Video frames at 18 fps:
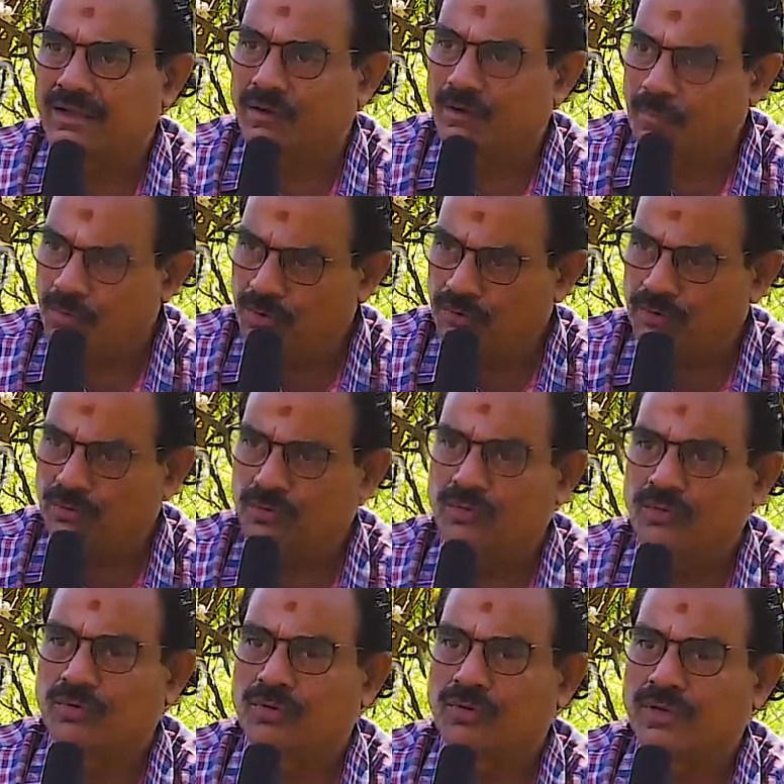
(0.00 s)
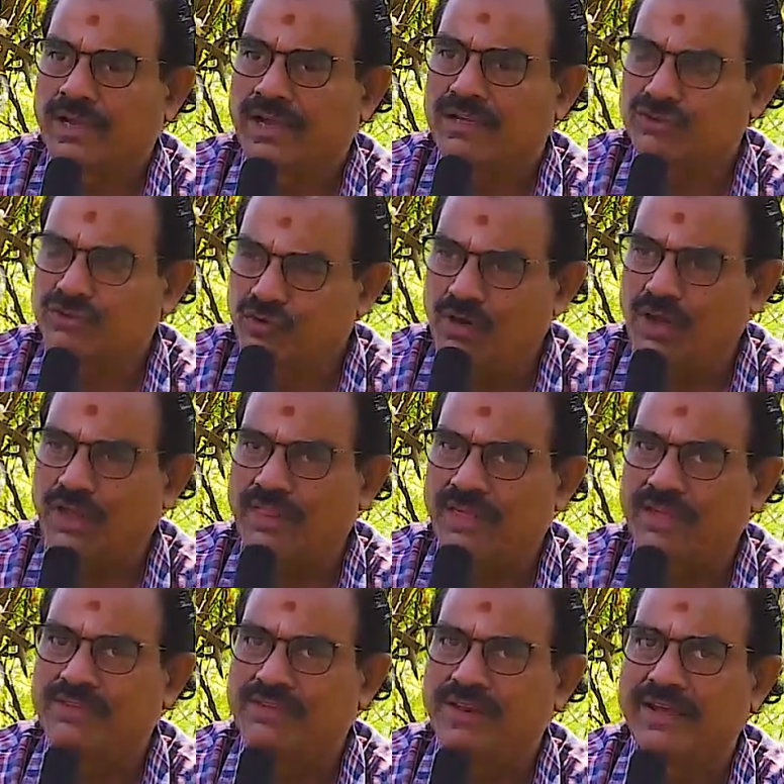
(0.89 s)
ரொம்பவும் கேஷுவலாக
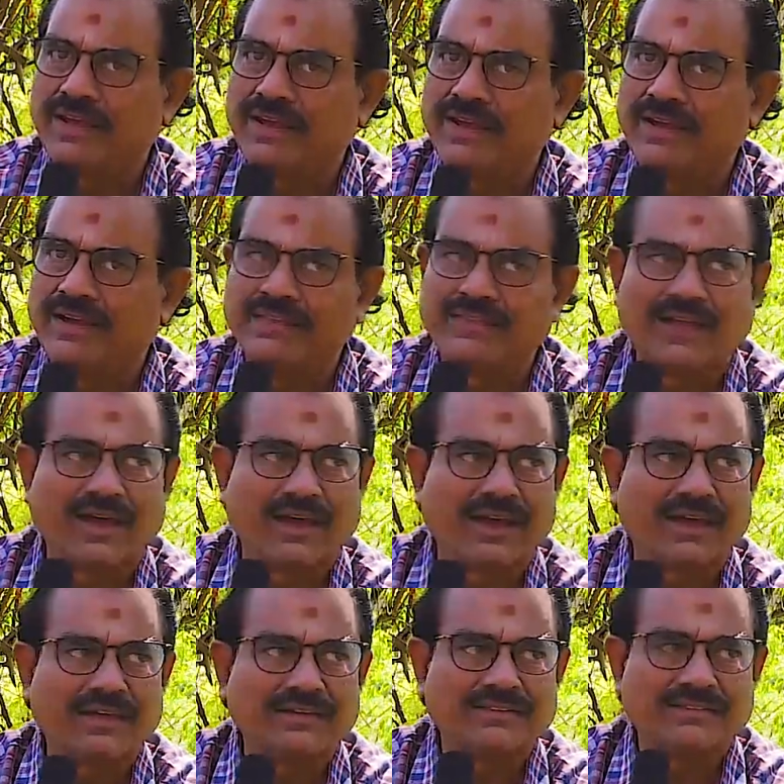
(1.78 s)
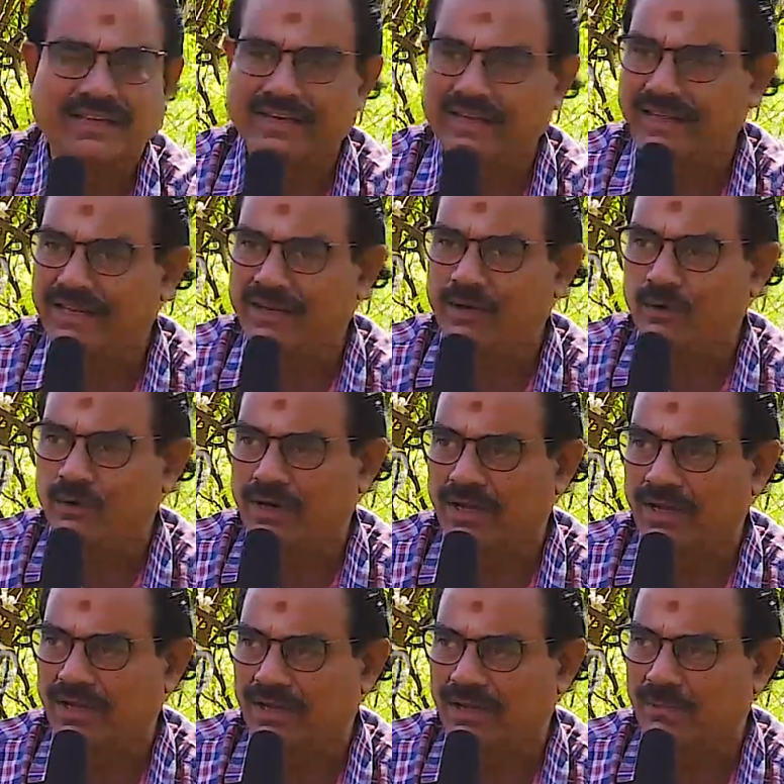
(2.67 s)
தான் இதில் எழுந்தாங்க சென்னையில்
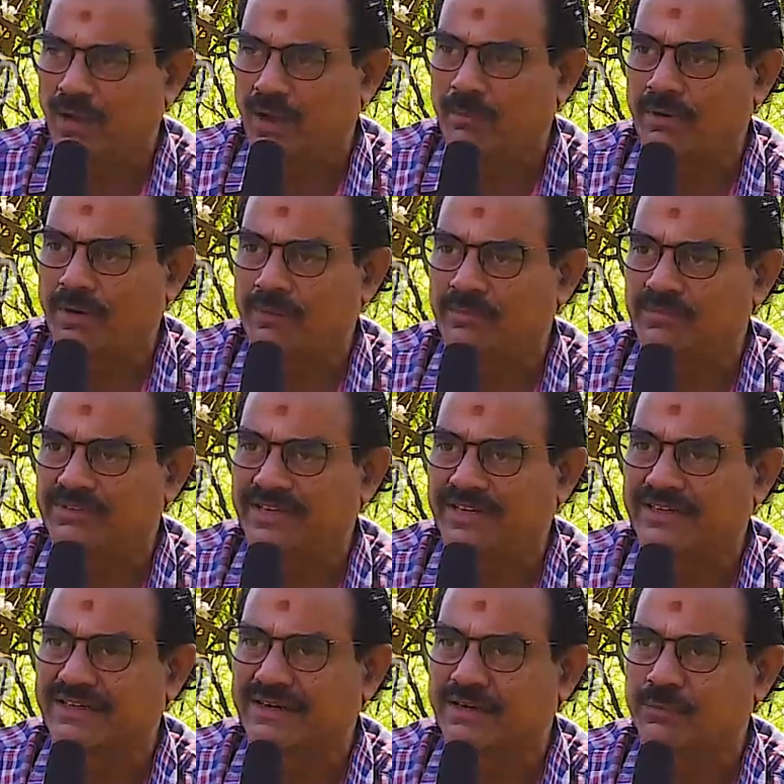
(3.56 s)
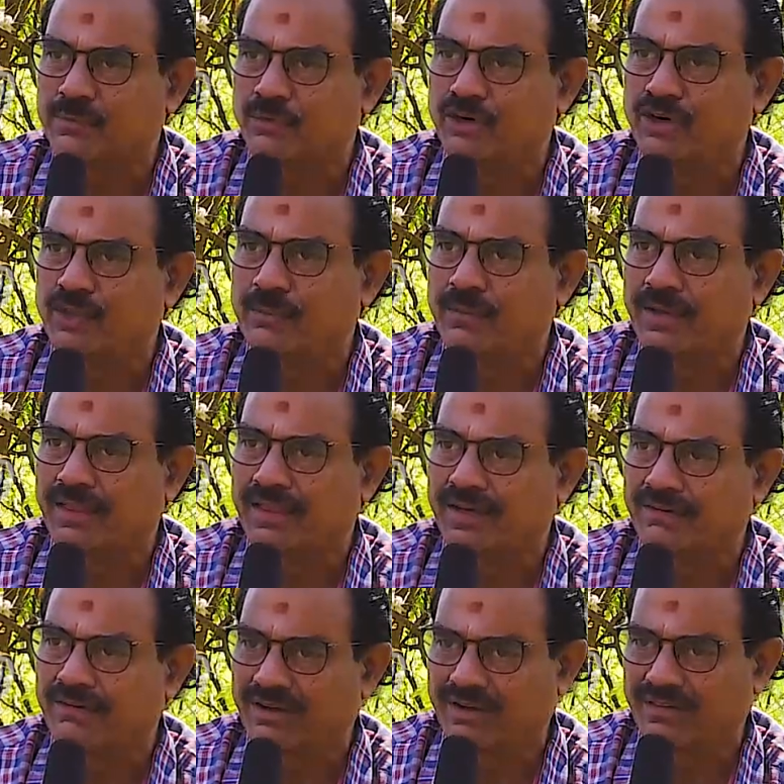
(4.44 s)
உள்ள மாம்பலம் சென்டர் மூலியமாக
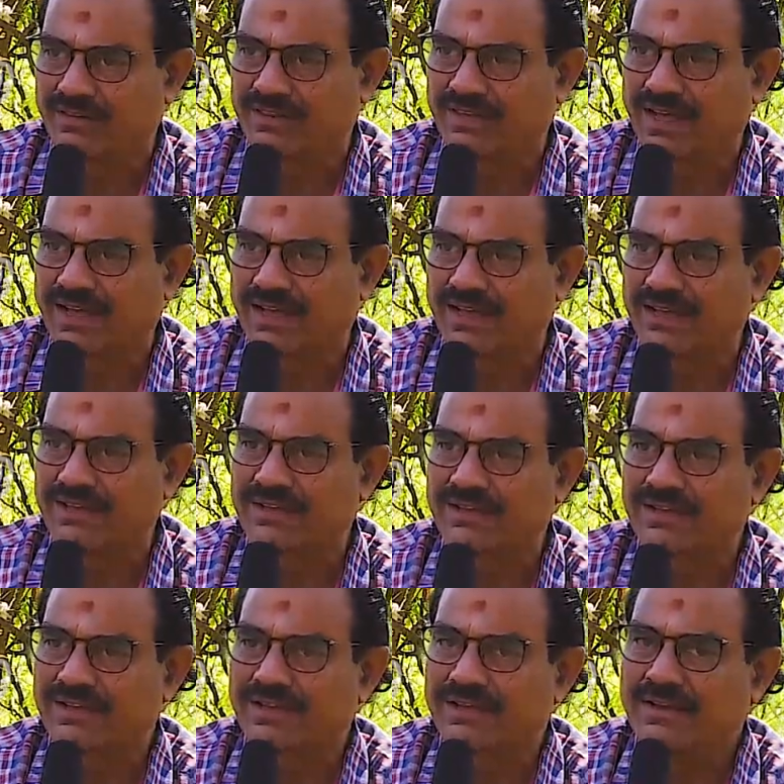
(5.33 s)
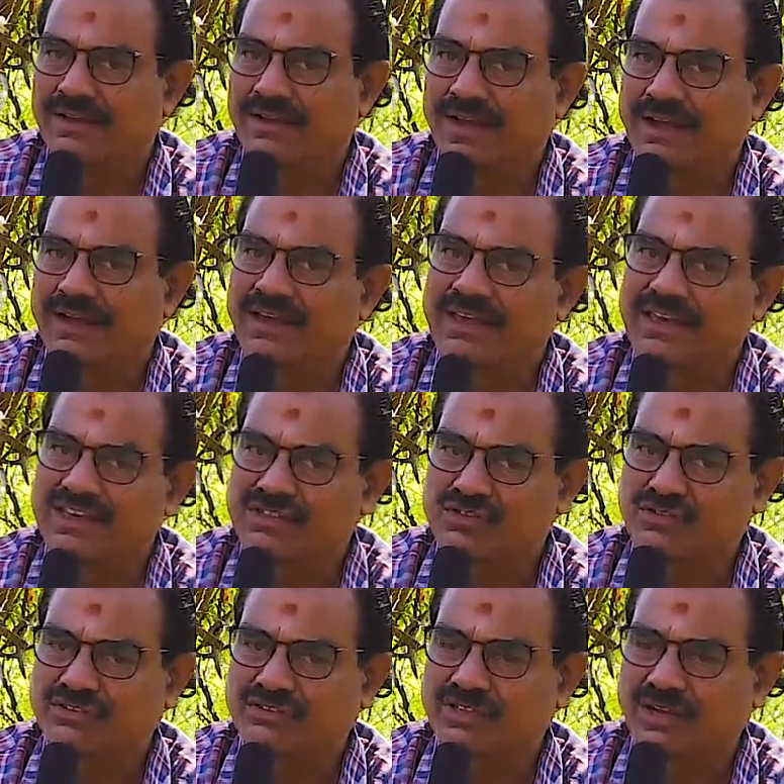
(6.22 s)
தான் அவங்க வந்தாங்க அங்கே
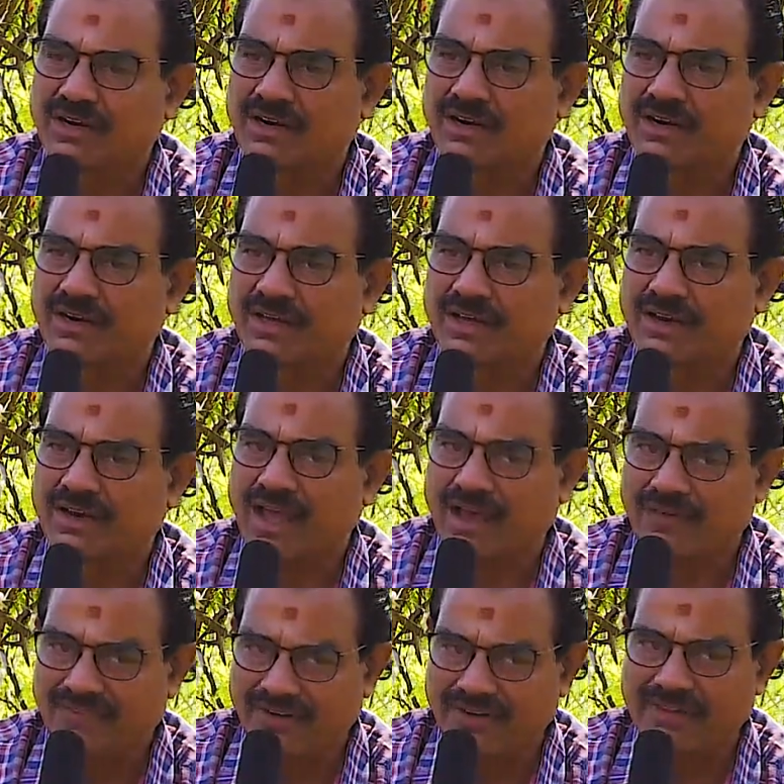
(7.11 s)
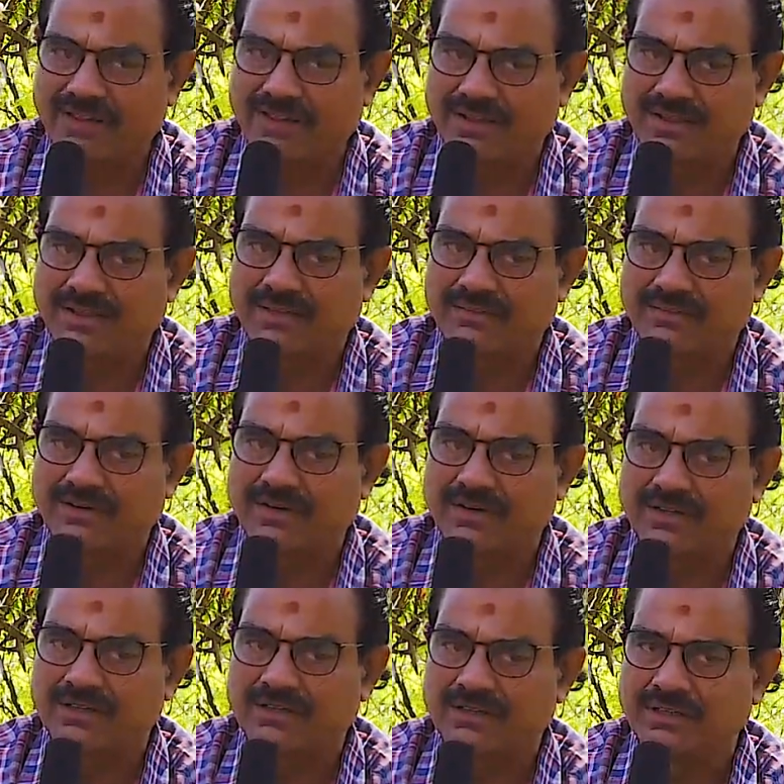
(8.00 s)
கேசவன் சார்னு இருக்கார் அவர் தான்
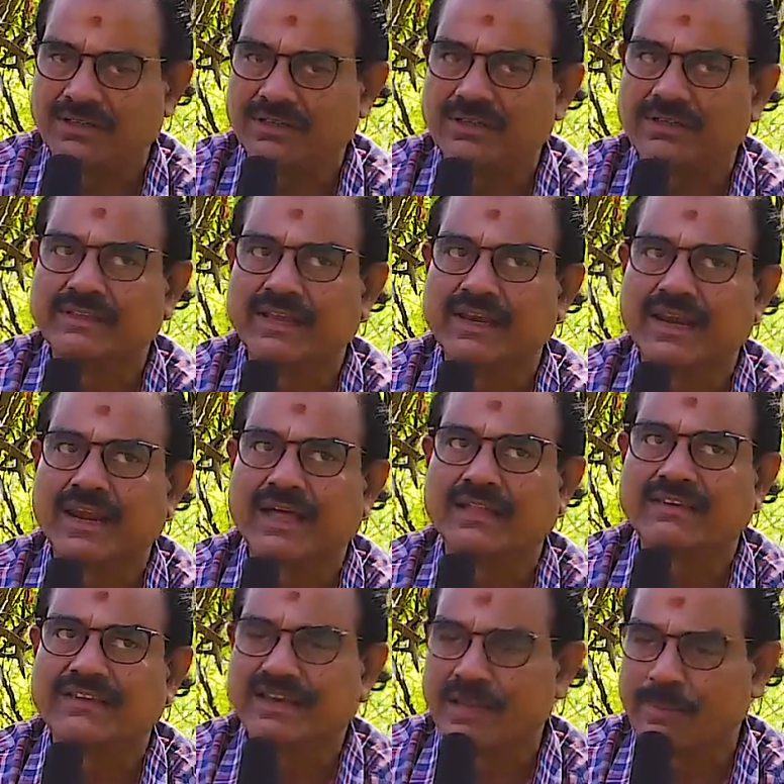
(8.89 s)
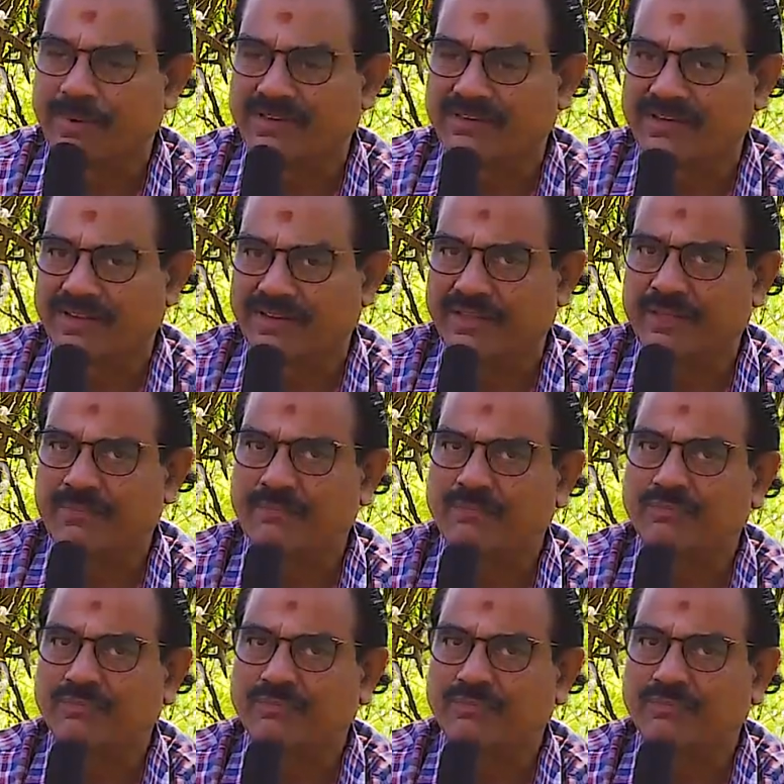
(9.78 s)
இவங்களுக்கு இதெல்லாம் தெரியப்படுத்தினது